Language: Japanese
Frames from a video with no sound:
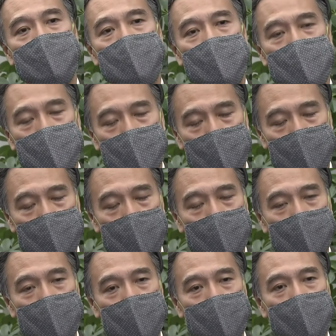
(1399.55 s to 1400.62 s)
まあ明日
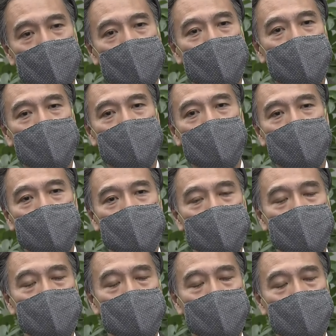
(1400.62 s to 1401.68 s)
あ
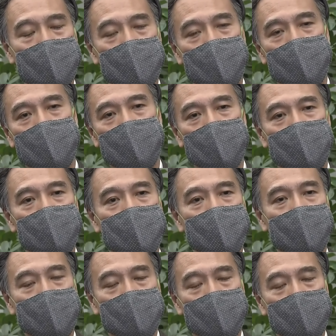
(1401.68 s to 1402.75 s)
専門家懇
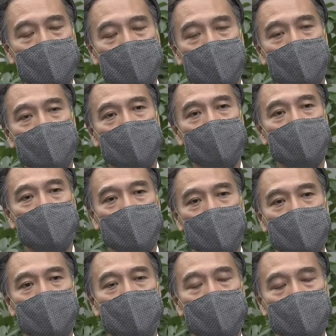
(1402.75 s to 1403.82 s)
談会のご意見をいた
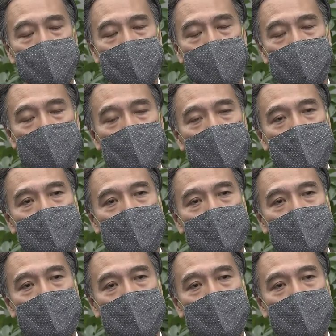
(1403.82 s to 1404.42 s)
だいた上で、